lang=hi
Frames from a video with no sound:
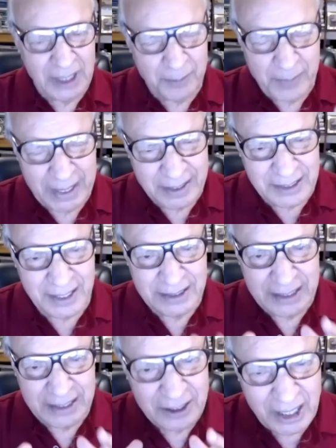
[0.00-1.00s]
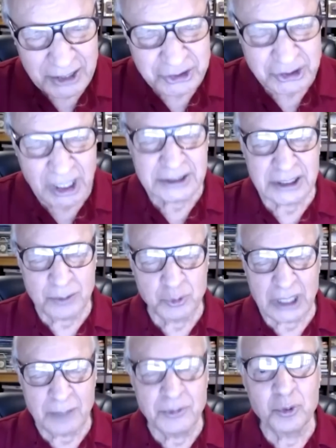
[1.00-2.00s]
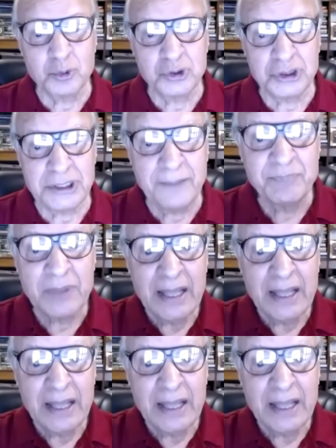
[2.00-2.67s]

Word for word: अमेरिका की ख्वाहिशात के मुताबिक होती है